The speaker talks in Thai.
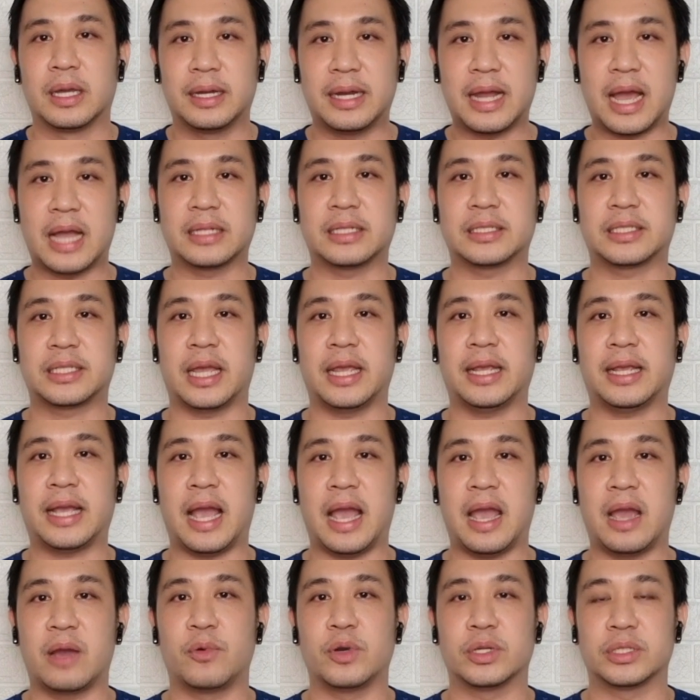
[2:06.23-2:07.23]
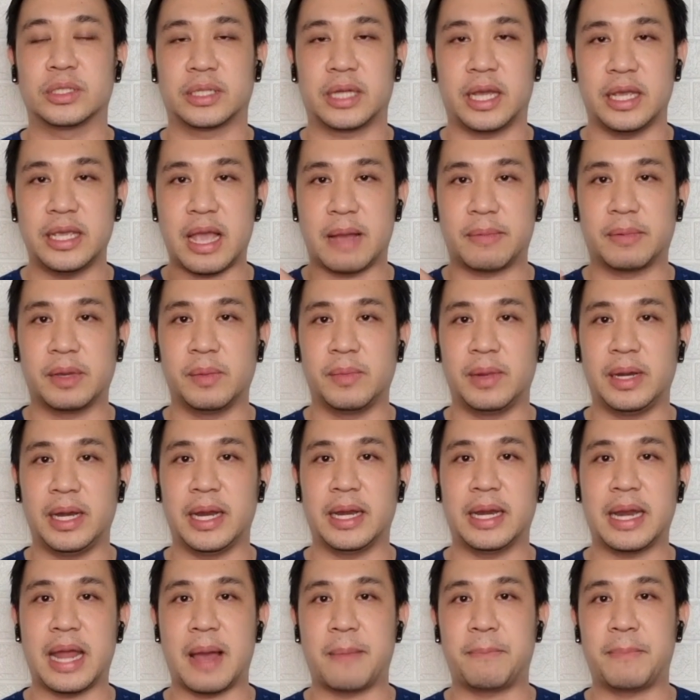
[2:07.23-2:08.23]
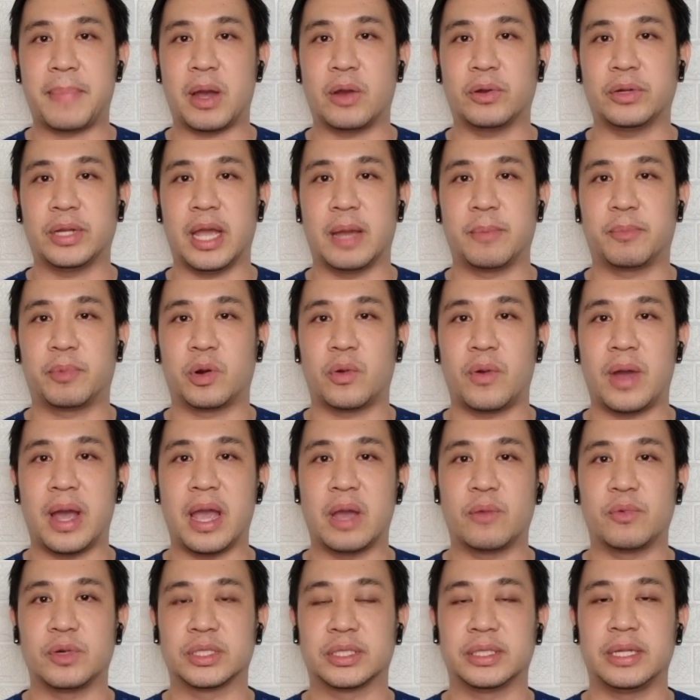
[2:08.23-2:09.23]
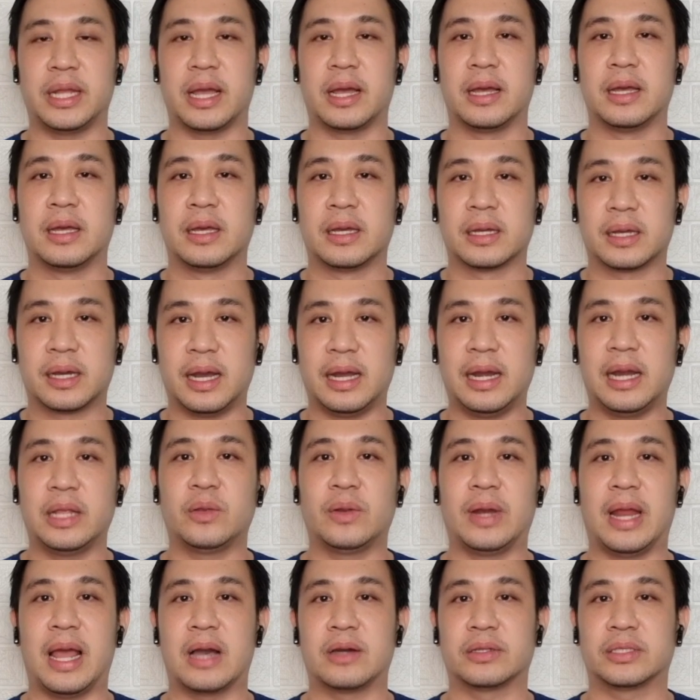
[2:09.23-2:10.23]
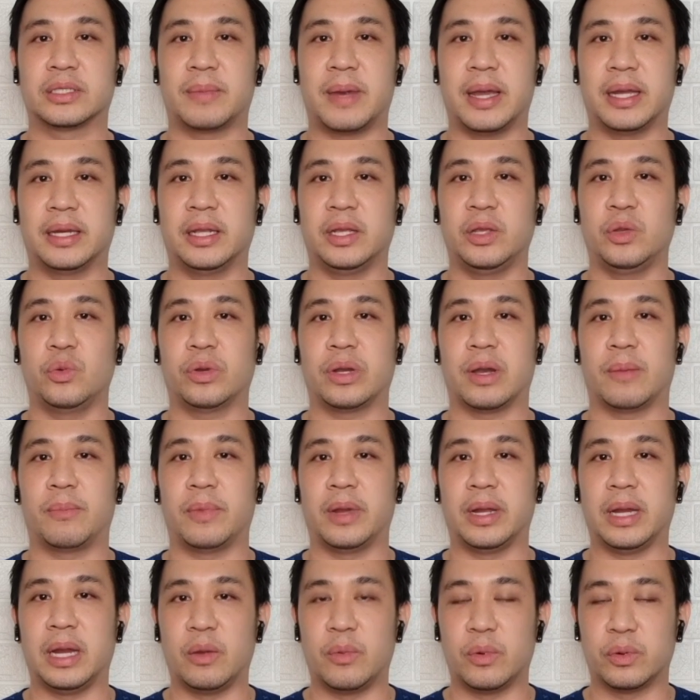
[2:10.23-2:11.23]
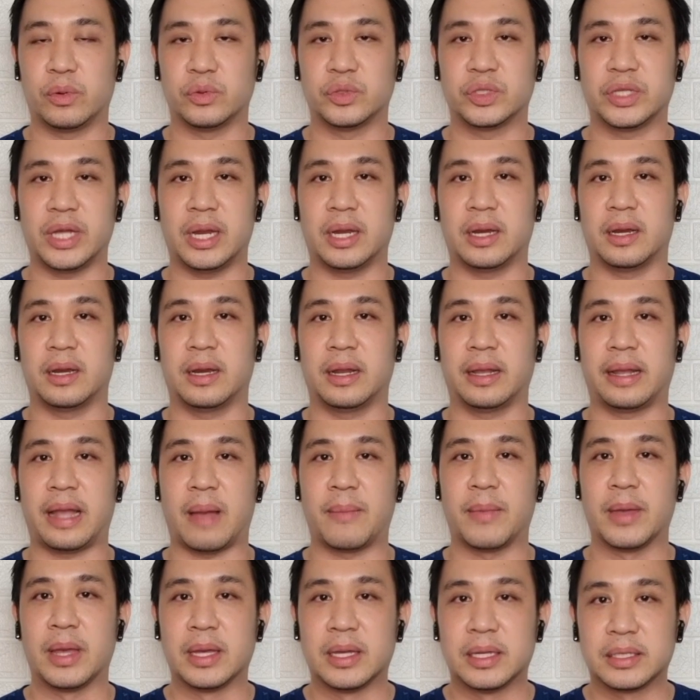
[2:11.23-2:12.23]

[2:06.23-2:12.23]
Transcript: น่าจะใช้คายเวิร์สขยับขึ้นไปเล่นหน้าเป้าแทนเพราะว่าไฮเวิร์สเนี่ยเคยเล่นอยู่แล้วสมัยที่อยู่กับเอเลวอร์คูเซนนะครับ